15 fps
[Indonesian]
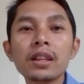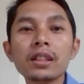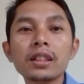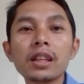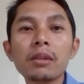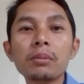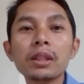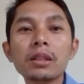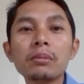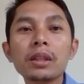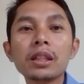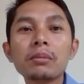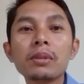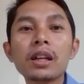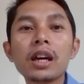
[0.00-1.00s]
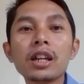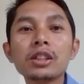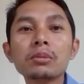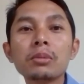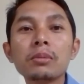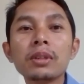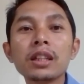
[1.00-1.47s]
tetapi teman-teman
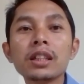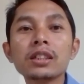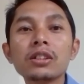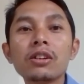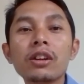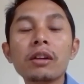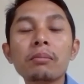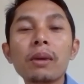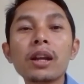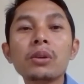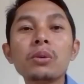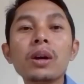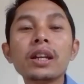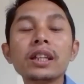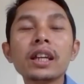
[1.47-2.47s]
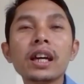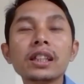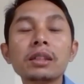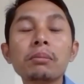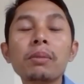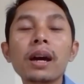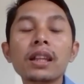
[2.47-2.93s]
harus memiliki seorang panduan yang
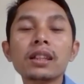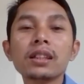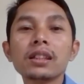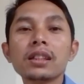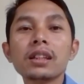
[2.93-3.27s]
tepat.